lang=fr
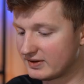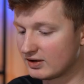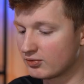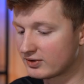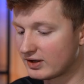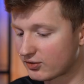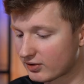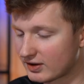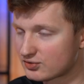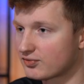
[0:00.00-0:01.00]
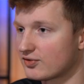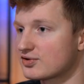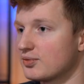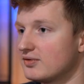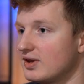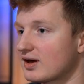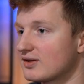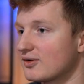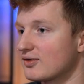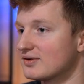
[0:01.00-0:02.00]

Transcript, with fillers: c'était loin d'être la souffrance qu'on m'avait décrite.